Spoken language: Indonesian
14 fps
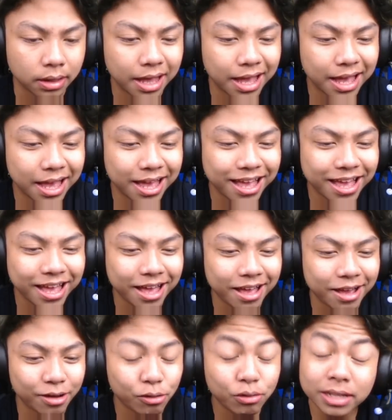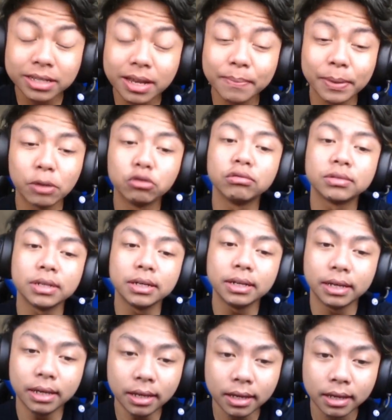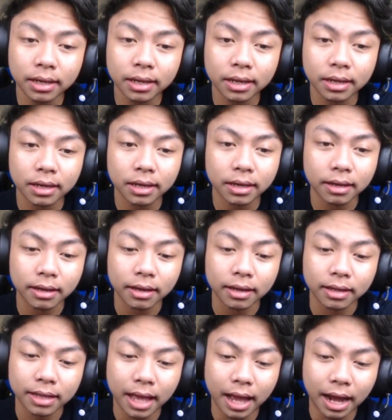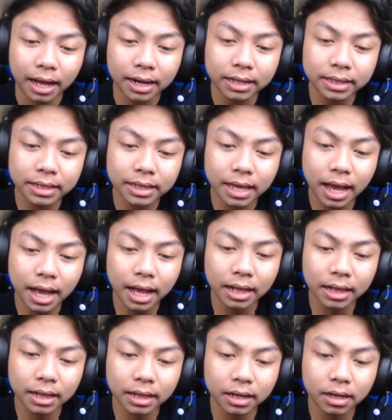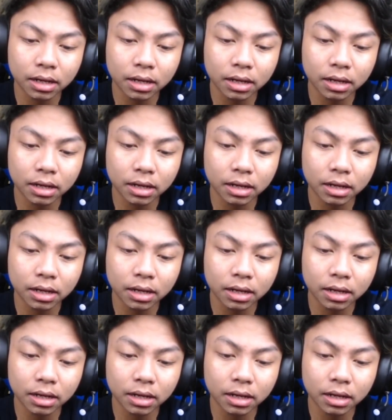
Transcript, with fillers: Nah, udah sampai ujung sini. Nah, kalian tinggal